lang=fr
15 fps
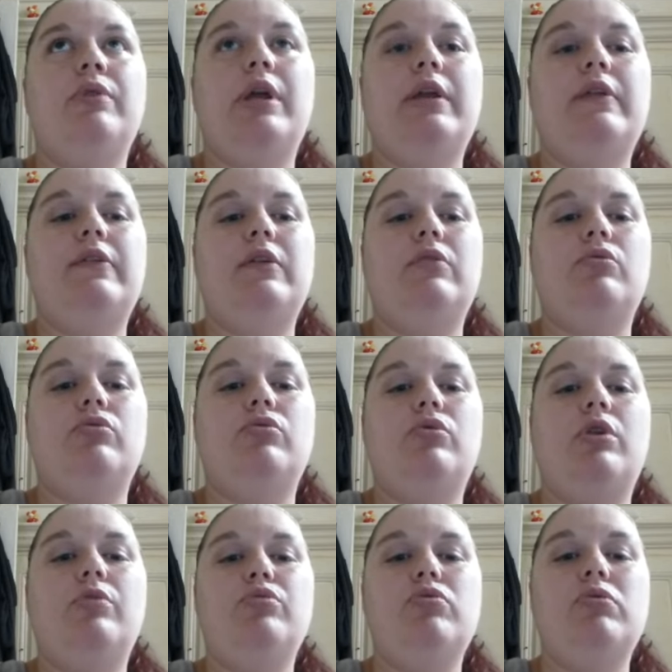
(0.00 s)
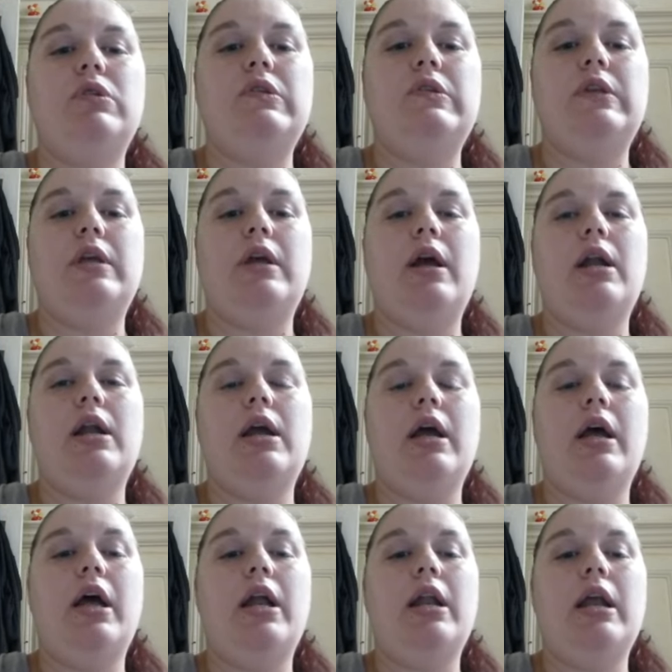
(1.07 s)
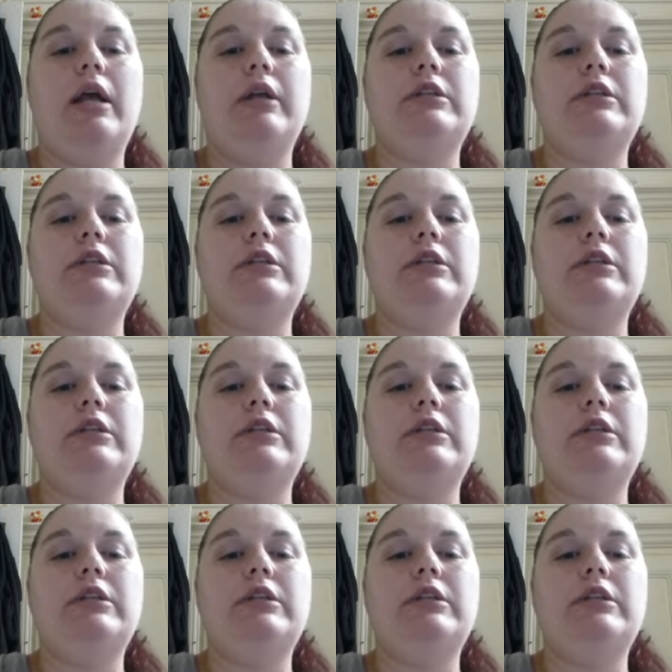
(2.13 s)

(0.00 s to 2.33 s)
a été donc comme je vous le disais à la halle, à